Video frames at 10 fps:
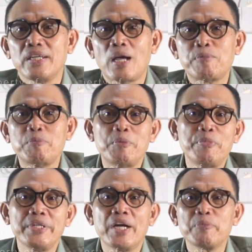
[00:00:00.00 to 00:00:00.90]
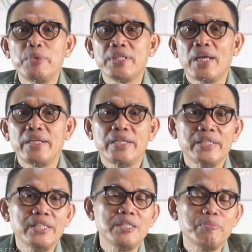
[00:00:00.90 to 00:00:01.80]
Nah, pemimpin karbitan
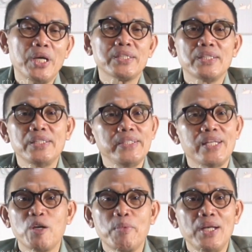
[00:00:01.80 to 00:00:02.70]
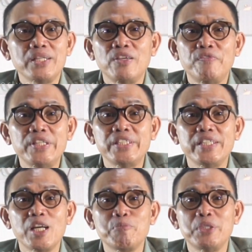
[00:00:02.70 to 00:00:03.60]
ini biasanya tidak memiliki
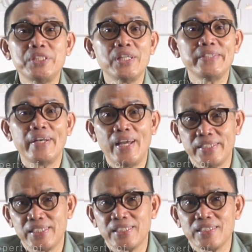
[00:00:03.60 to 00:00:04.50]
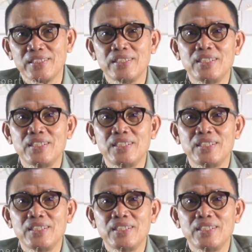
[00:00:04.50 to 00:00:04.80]
visi dan misi yang jelas,